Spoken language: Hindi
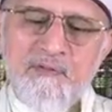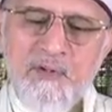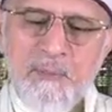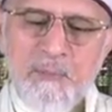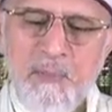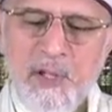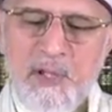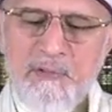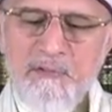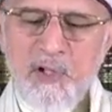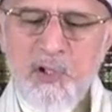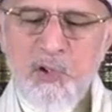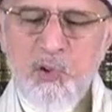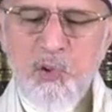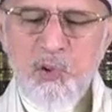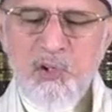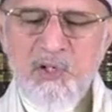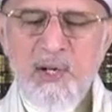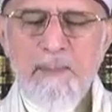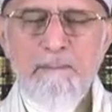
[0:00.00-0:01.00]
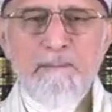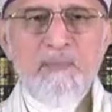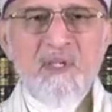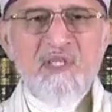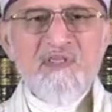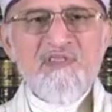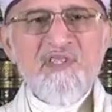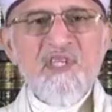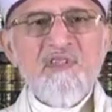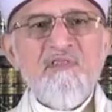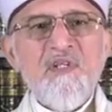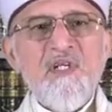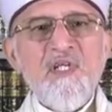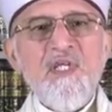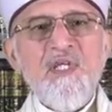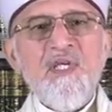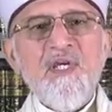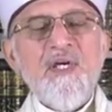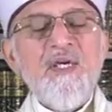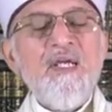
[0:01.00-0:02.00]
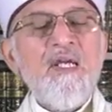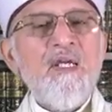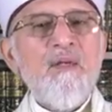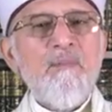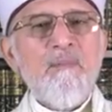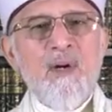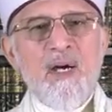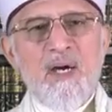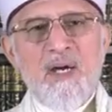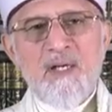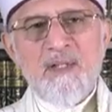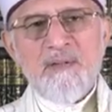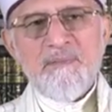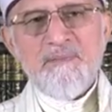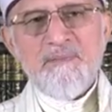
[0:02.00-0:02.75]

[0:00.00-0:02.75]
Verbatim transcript: फरमाया वक़ुर रब ज़िदनी इल्मा